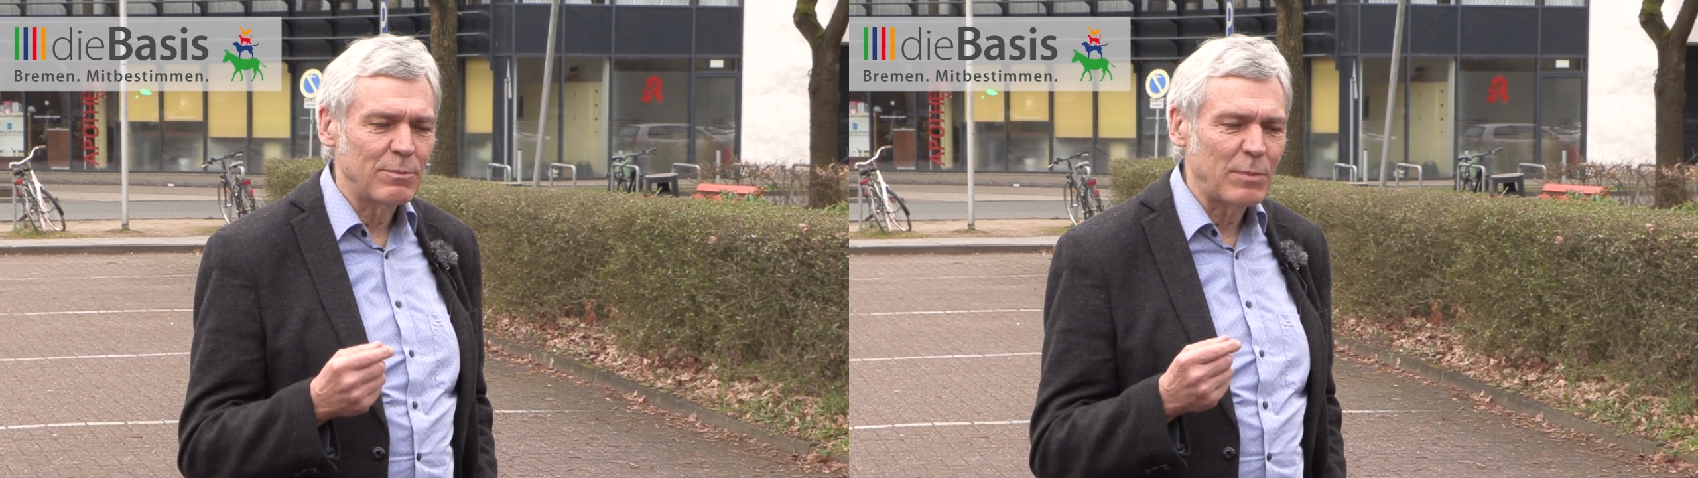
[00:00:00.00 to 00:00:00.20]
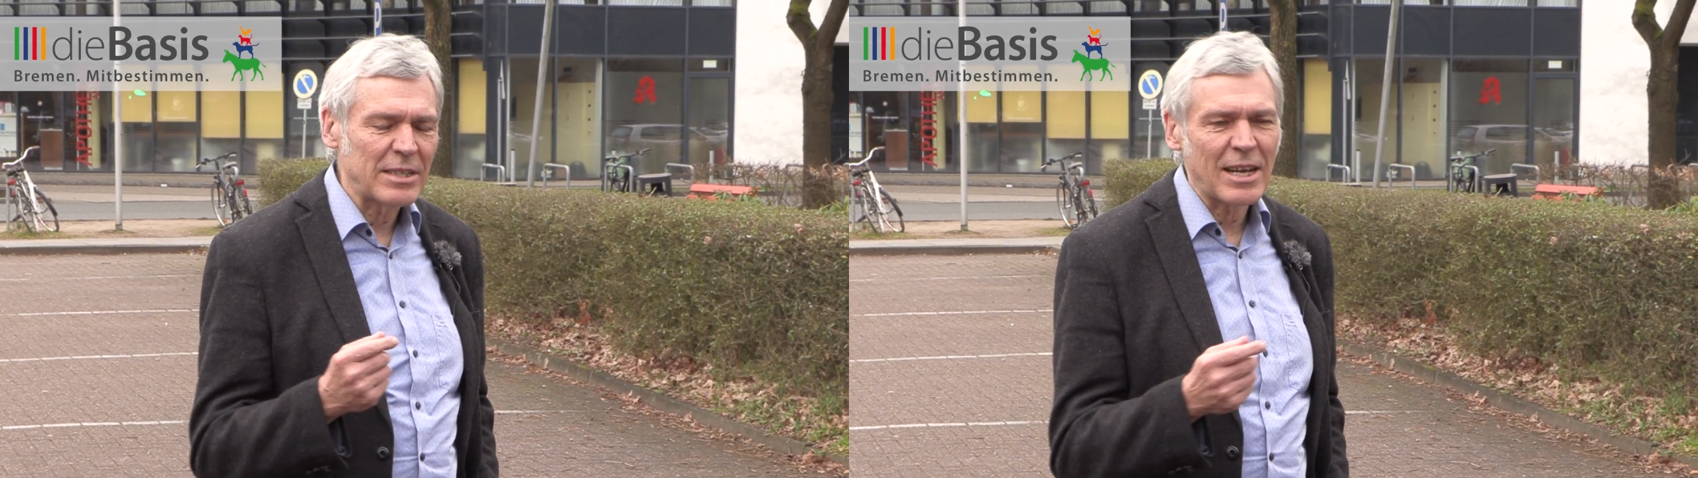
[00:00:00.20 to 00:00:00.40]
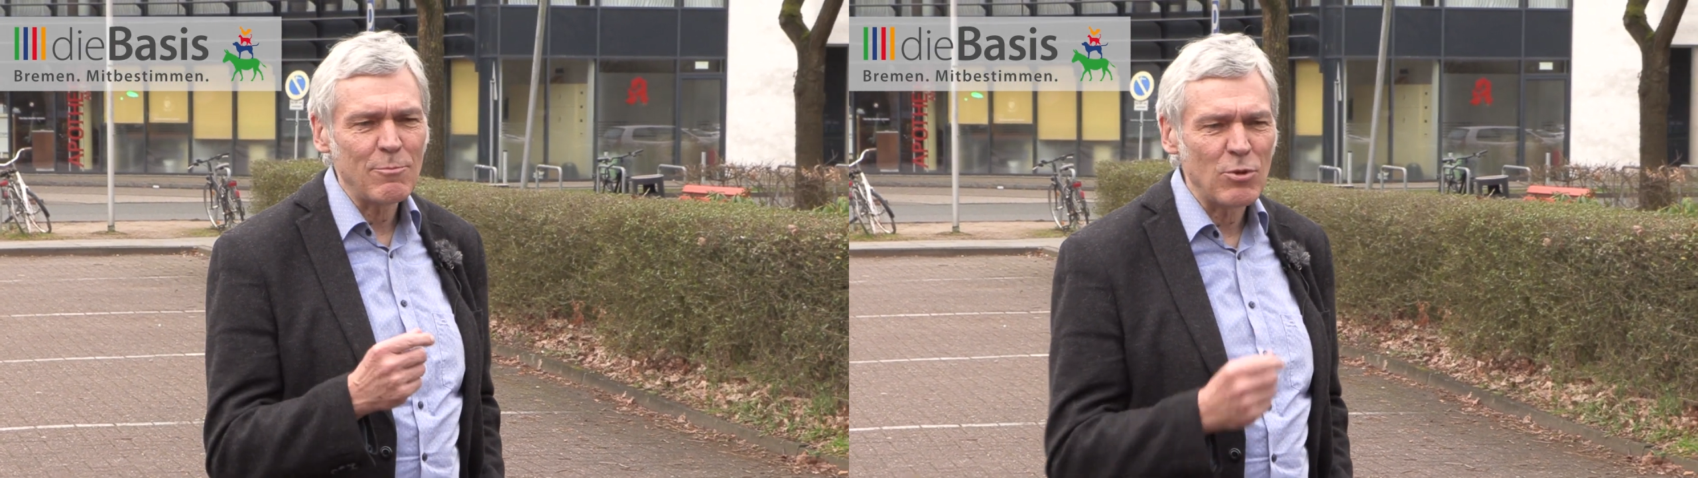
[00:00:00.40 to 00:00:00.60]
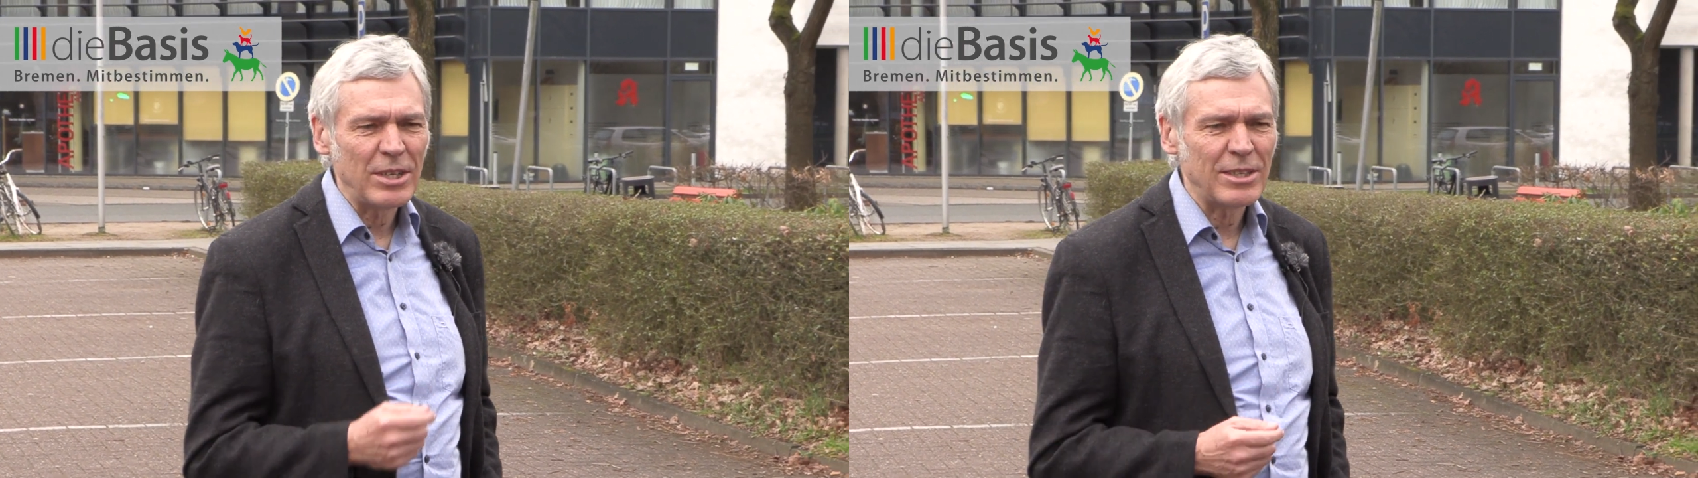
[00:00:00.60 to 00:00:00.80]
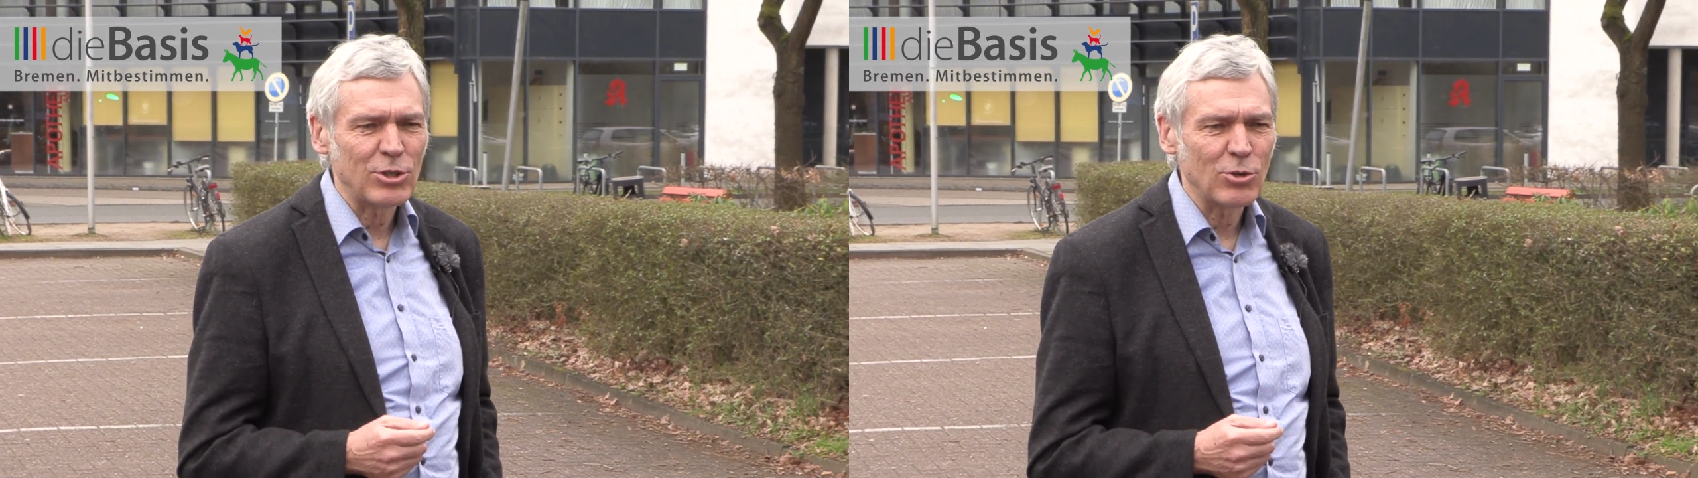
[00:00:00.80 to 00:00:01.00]

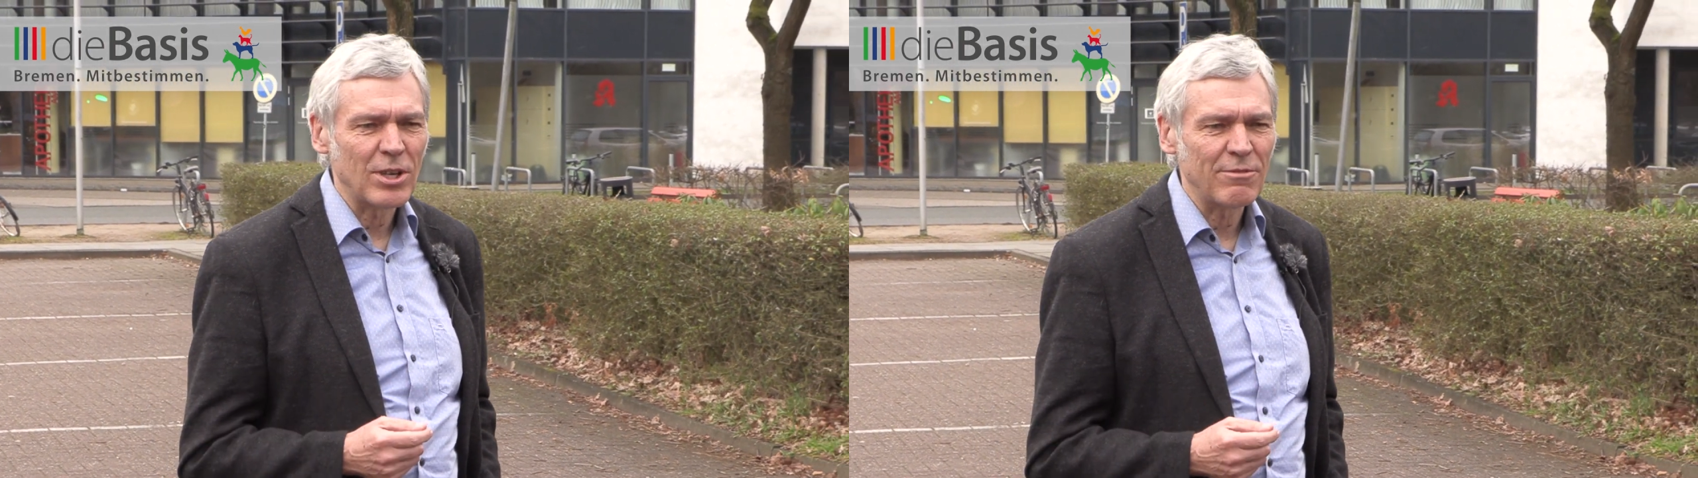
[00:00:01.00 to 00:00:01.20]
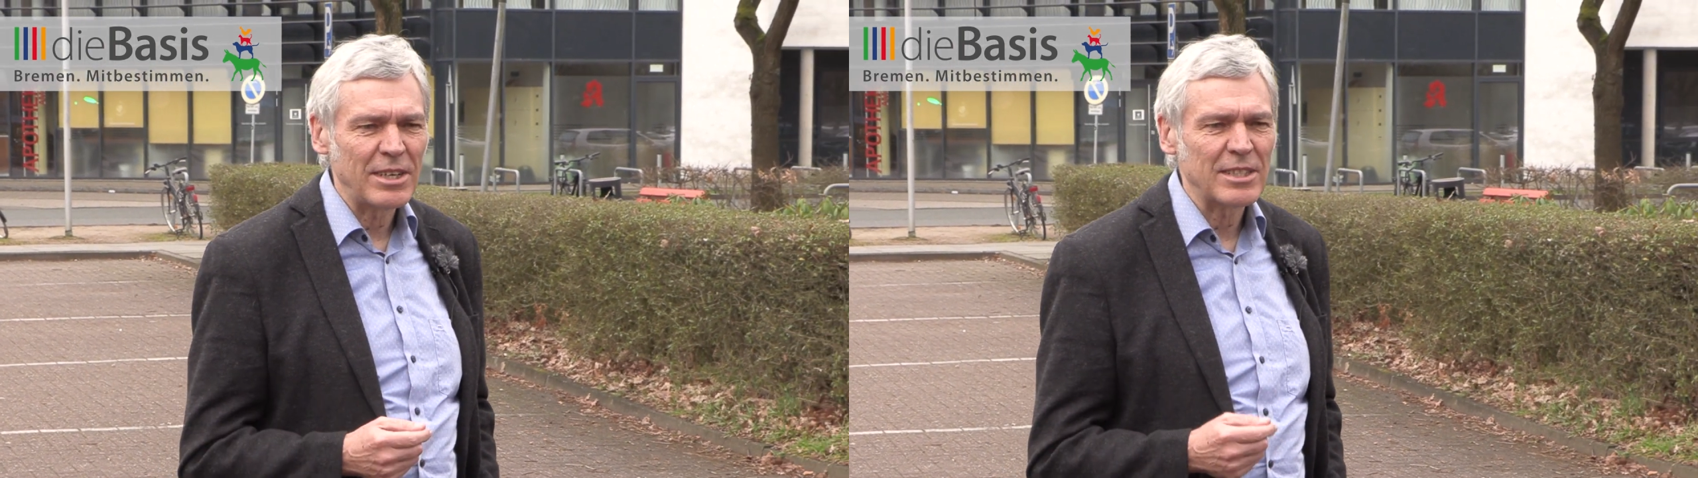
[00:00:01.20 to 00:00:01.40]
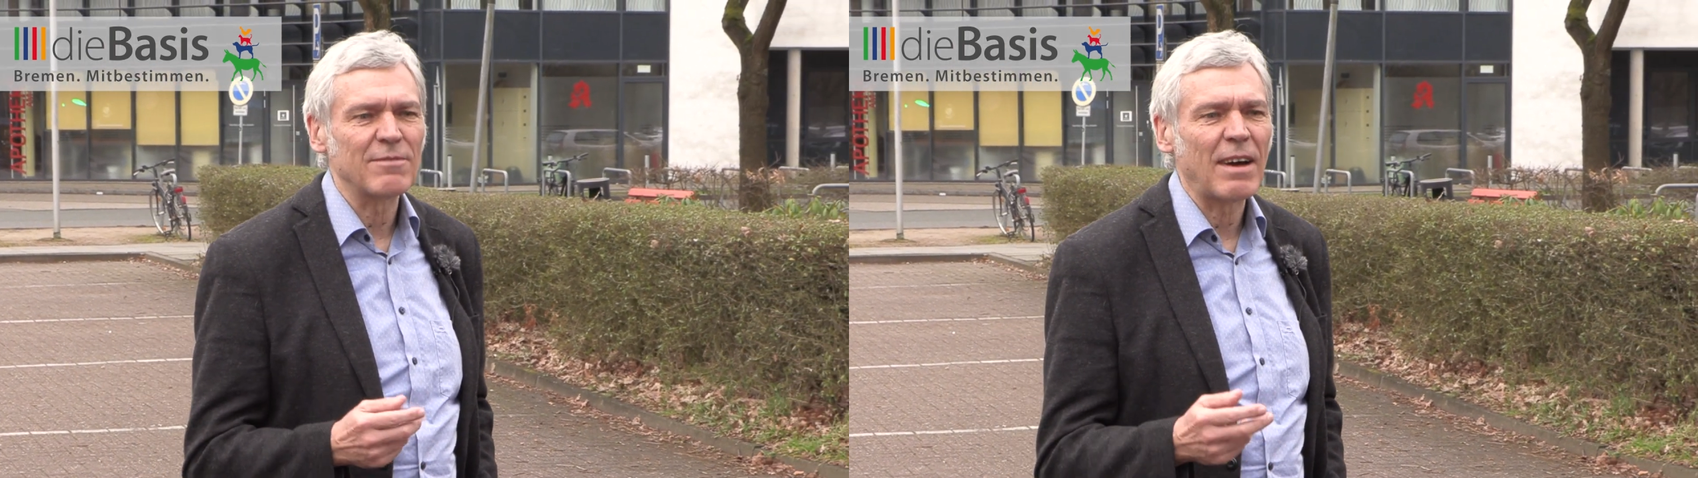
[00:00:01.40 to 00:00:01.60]
parteipolitisch unterwegs,